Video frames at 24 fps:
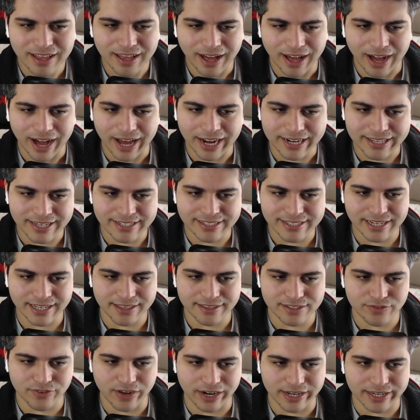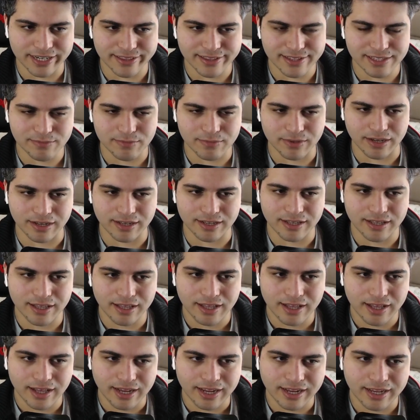Herkes yalnız fark ettiniz mi?
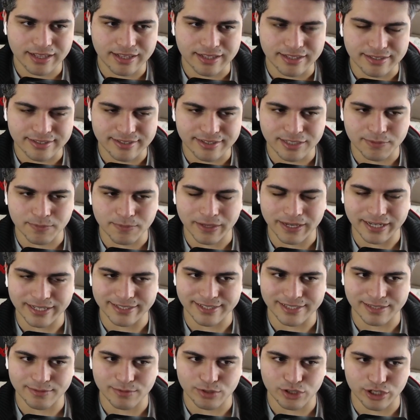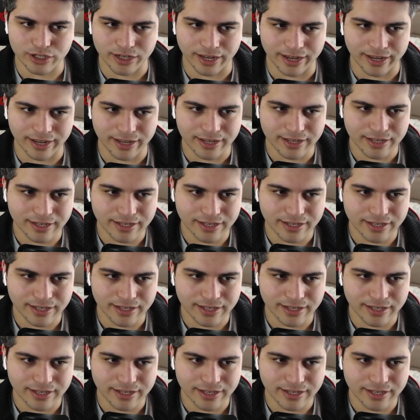Six pack'i dizmiş ya.